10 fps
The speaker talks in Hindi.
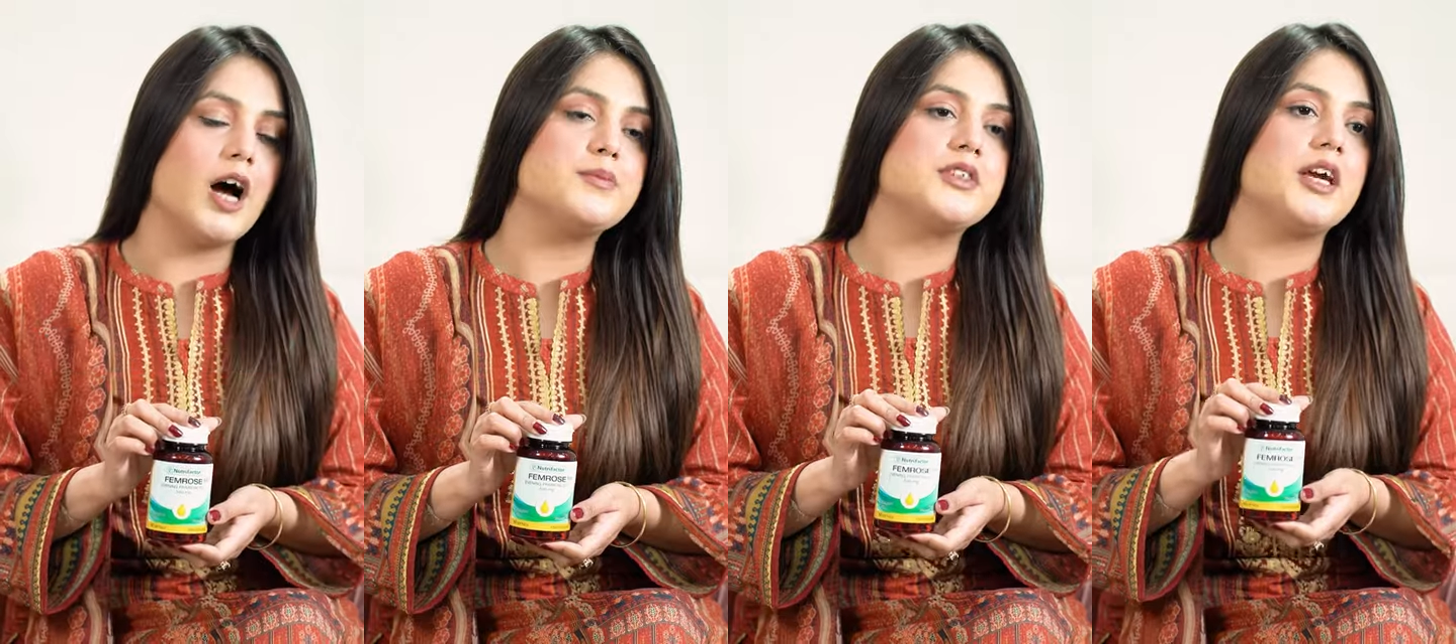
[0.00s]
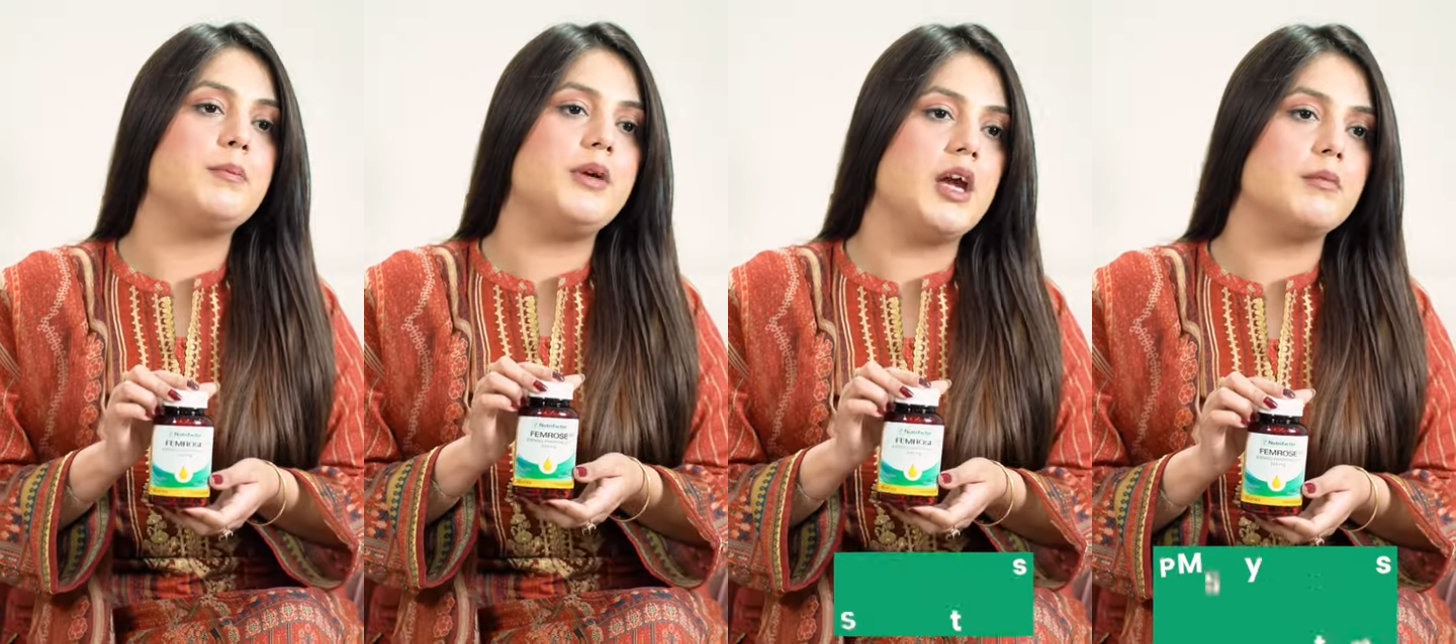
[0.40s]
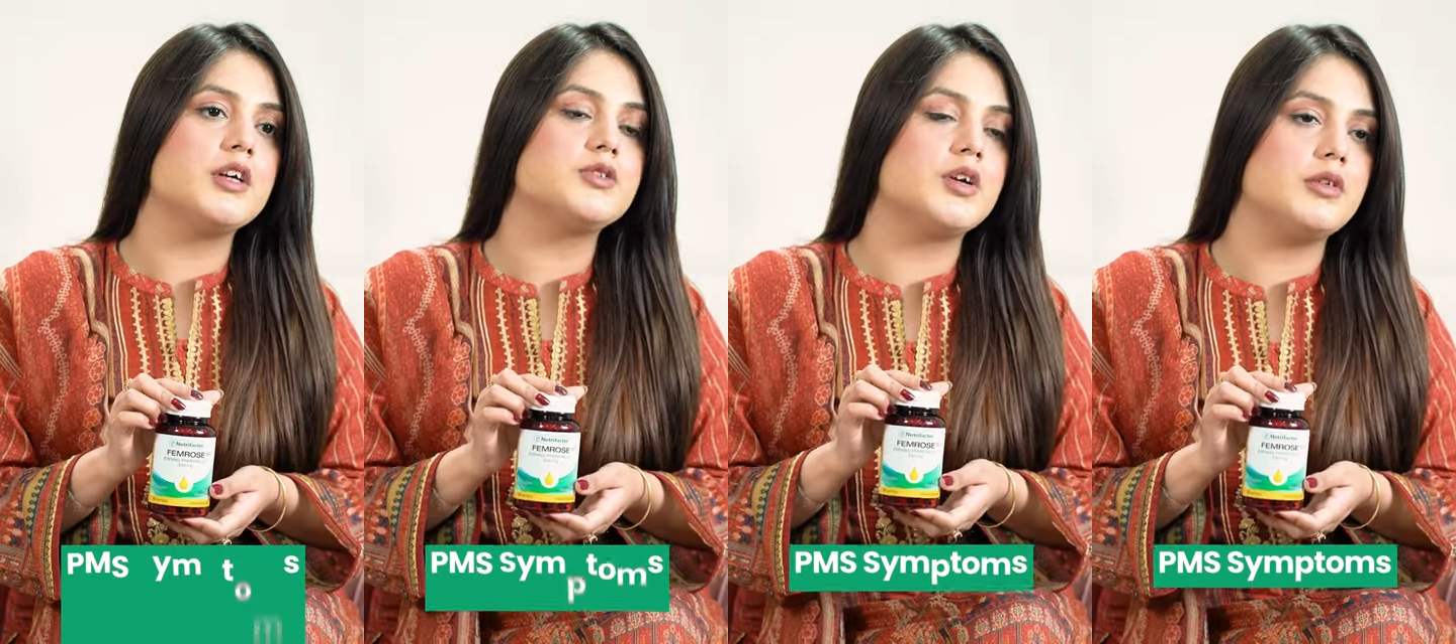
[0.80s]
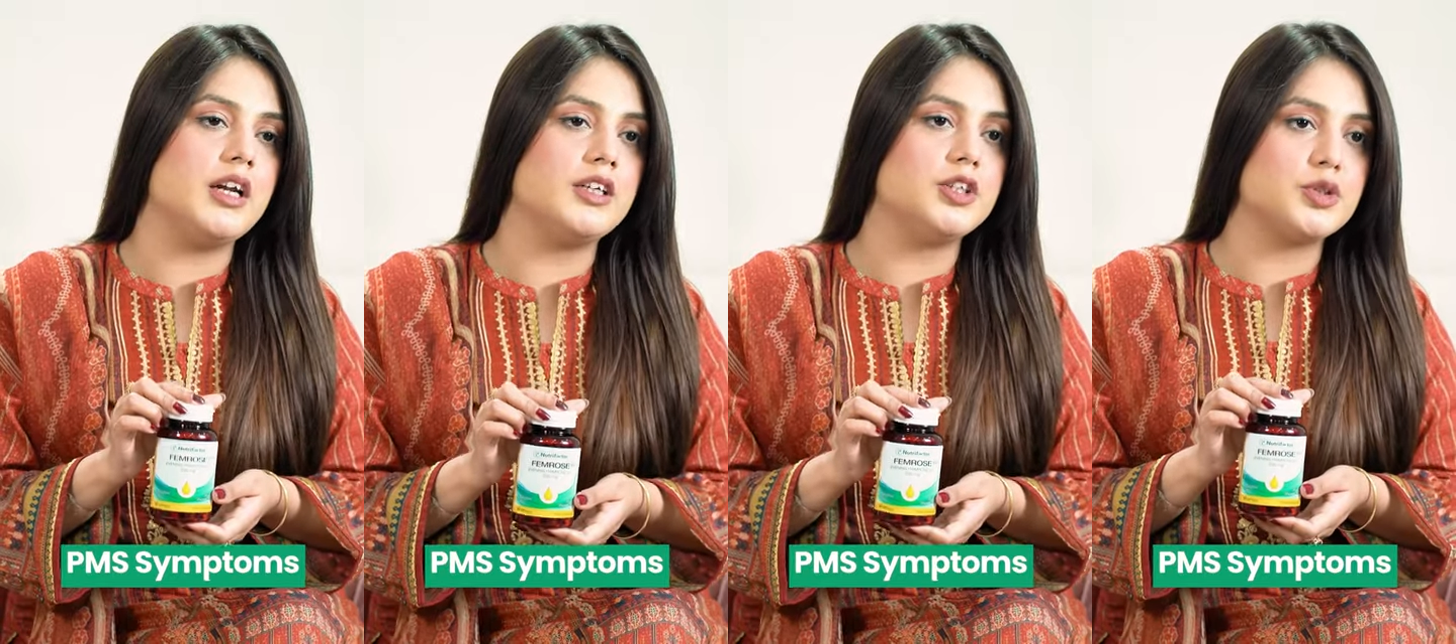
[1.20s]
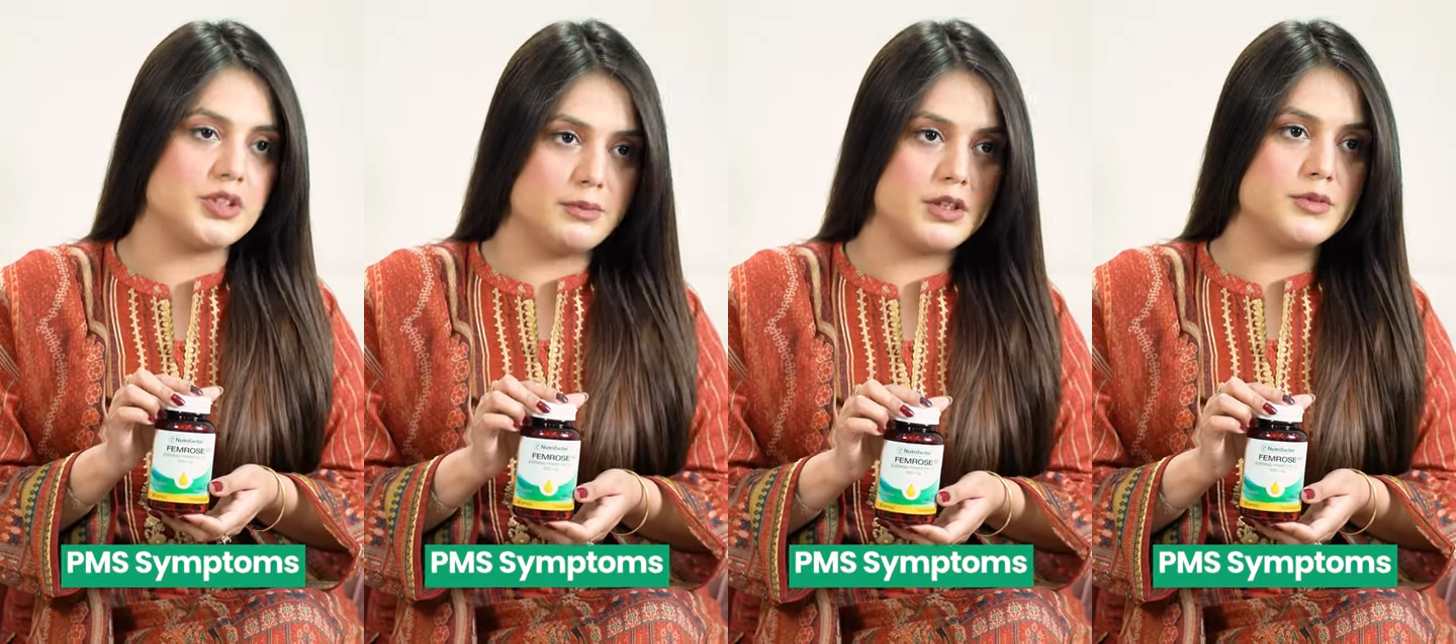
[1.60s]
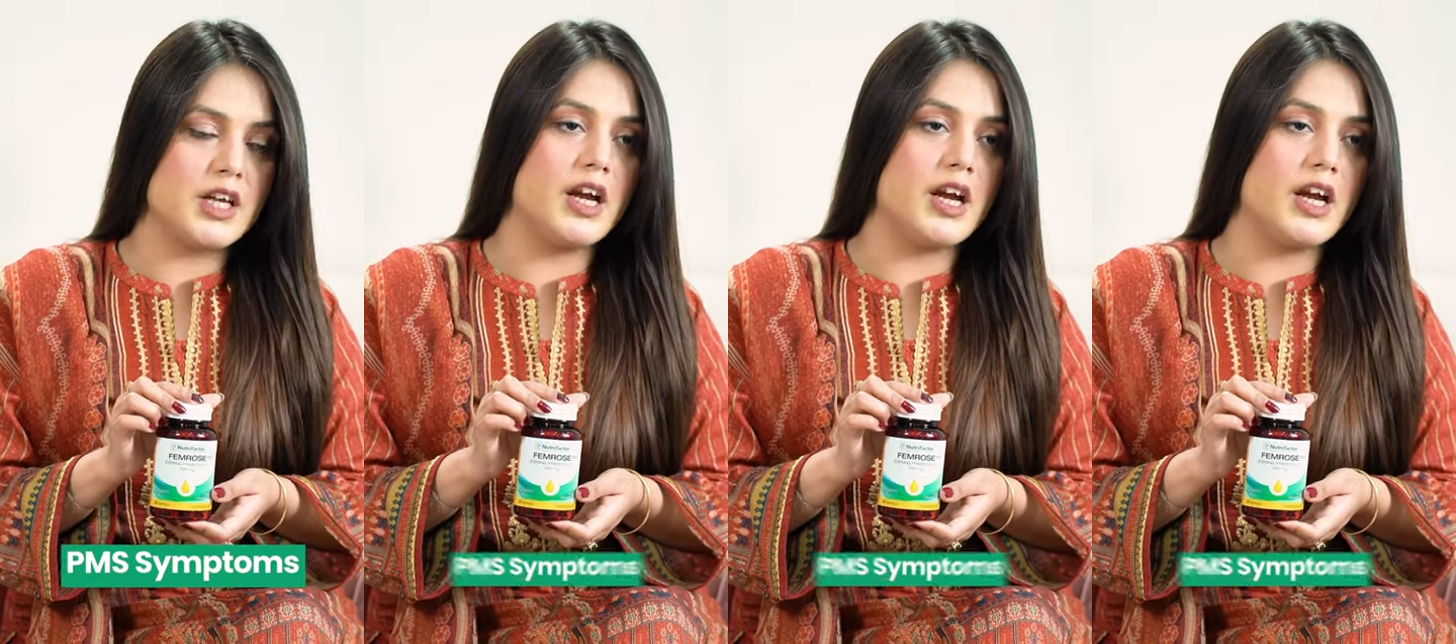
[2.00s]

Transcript: आपके पीएमएस से रिलेटेड जो सिम्टम्स